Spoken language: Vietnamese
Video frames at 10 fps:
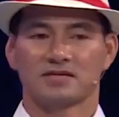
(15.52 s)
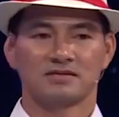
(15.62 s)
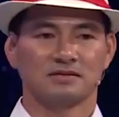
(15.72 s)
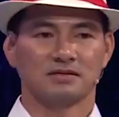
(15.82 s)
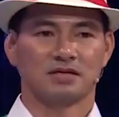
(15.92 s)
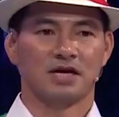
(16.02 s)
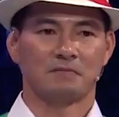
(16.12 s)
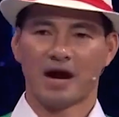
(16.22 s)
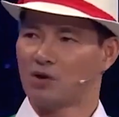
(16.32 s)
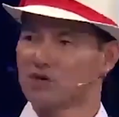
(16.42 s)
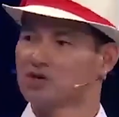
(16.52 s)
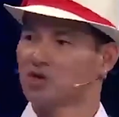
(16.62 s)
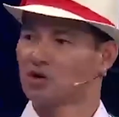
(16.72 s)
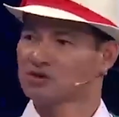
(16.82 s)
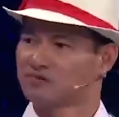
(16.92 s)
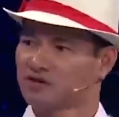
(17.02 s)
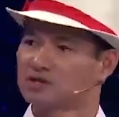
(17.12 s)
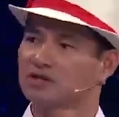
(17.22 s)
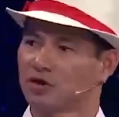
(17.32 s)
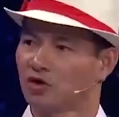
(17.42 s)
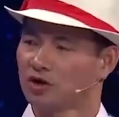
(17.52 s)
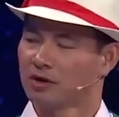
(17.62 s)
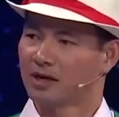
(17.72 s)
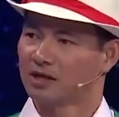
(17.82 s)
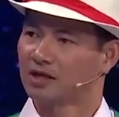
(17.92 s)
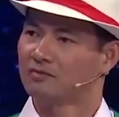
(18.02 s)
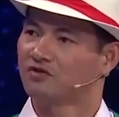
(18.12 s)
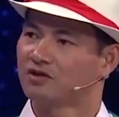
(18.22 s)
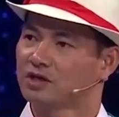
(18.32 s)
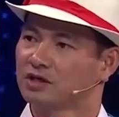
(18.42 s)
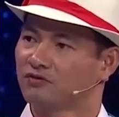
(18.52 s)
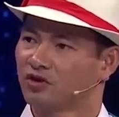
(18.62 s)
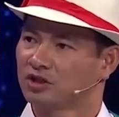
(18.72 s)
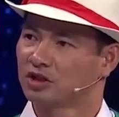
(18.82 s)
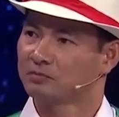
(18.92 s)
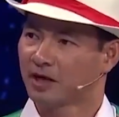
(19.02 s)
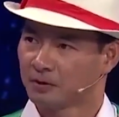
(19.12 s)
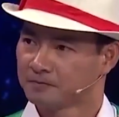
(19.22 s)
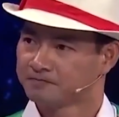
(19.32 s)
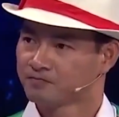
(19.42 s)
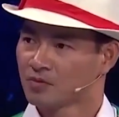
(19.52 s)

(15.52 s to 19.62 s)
cái niềm hào hứng đó, sự phấn khởi đó để bạn đến với phần tiếp theo.